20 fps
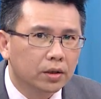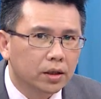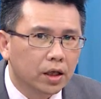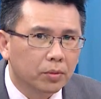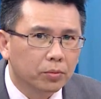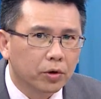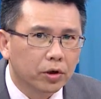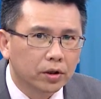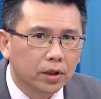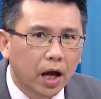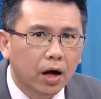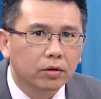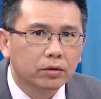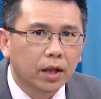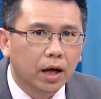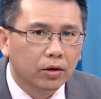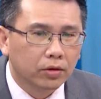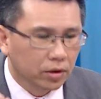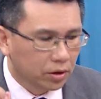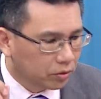这一波套
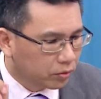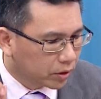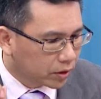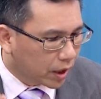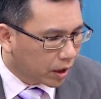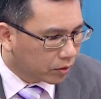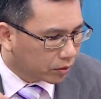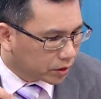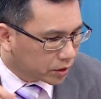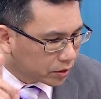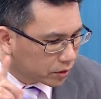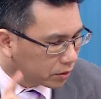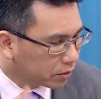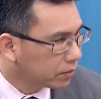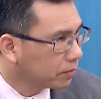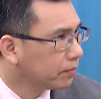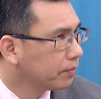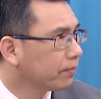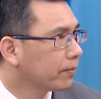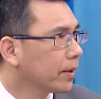到你会套很久。
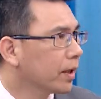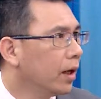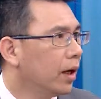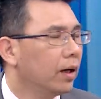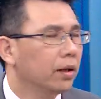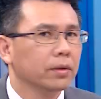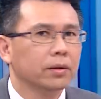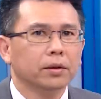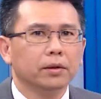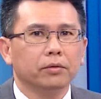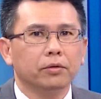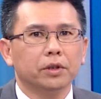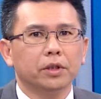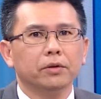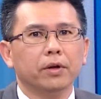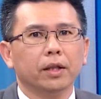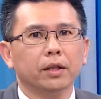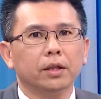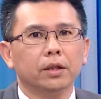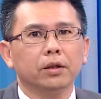好，我
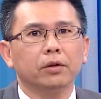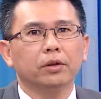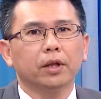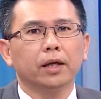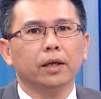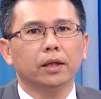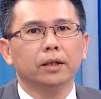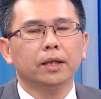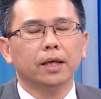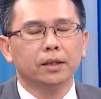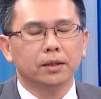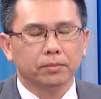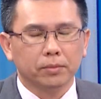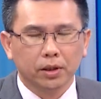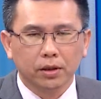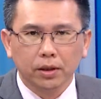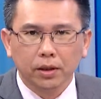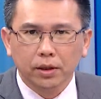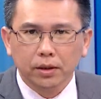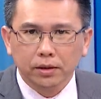希望你听懂我在跟你讲什
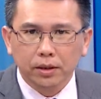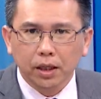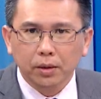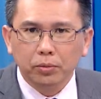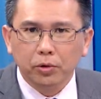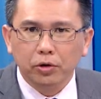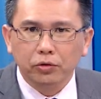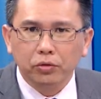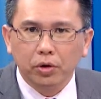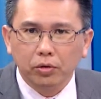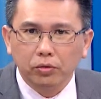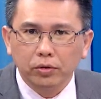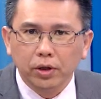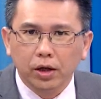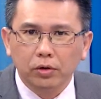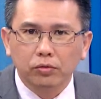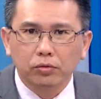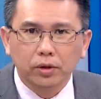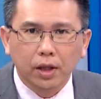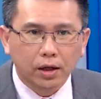么。这一波原物
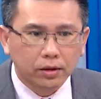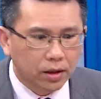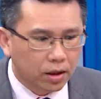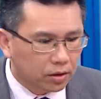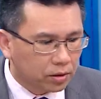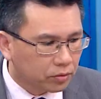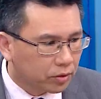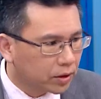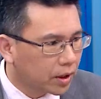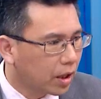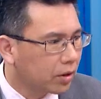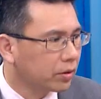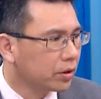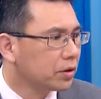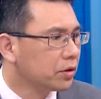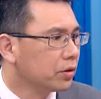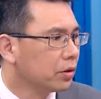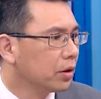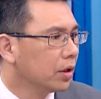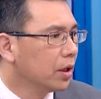料股套到，你会套
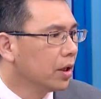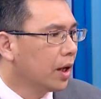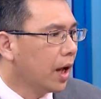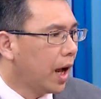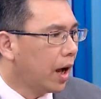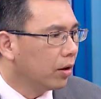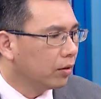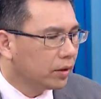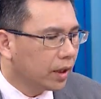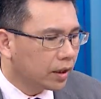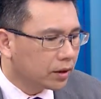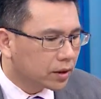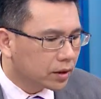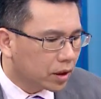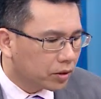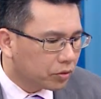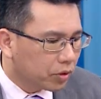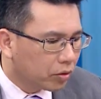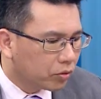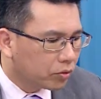很久。好，那整
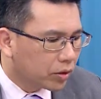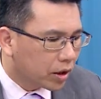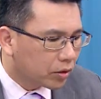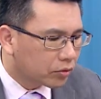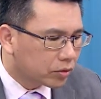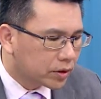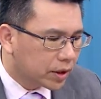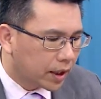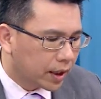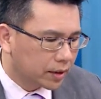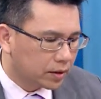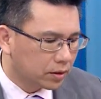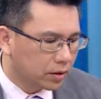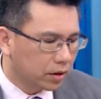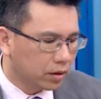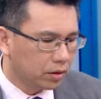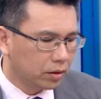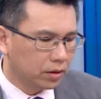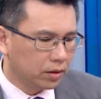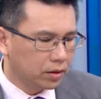个原物料股上来之
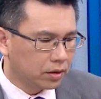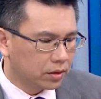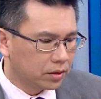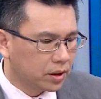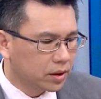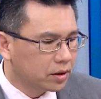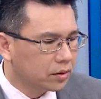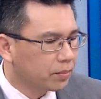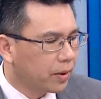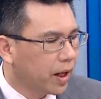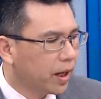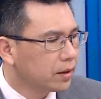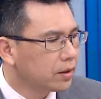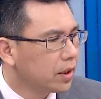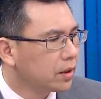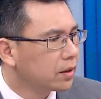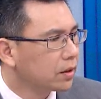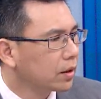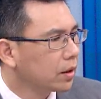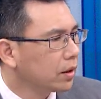后，甚至包含
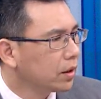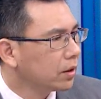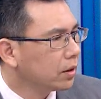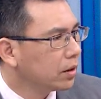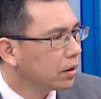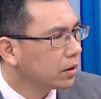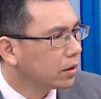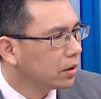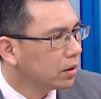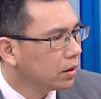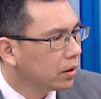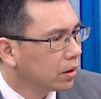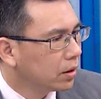在整个伊特，